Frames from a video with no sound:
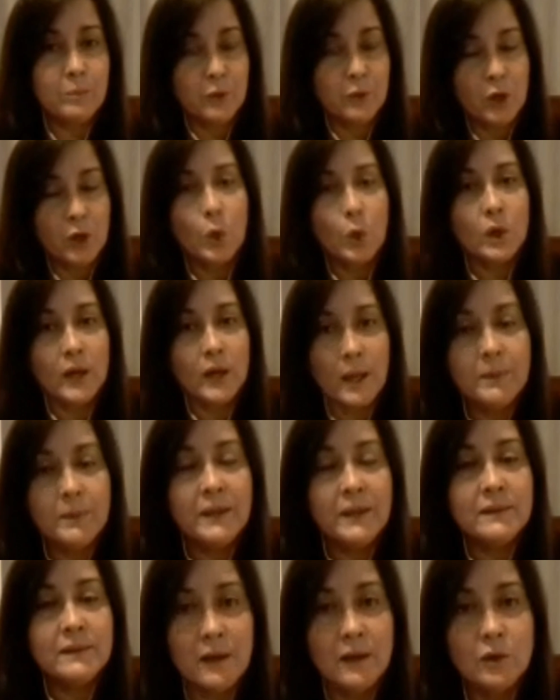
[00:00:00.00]
pues los CLAP
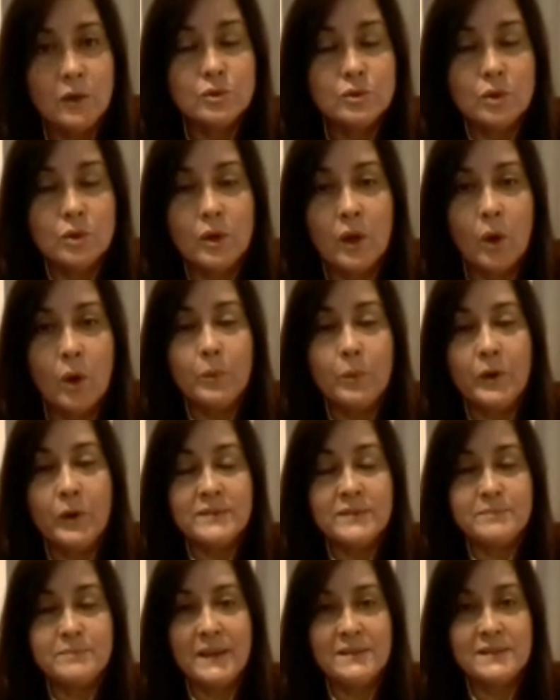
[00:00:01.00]
están controlados por el
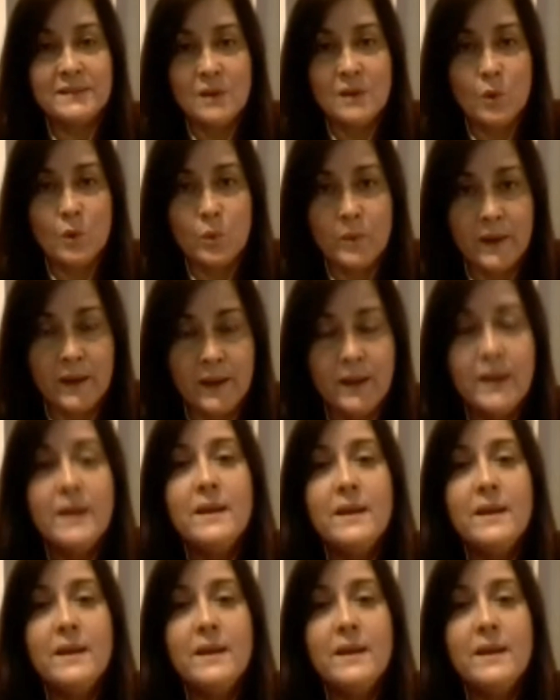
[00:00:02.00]
PSV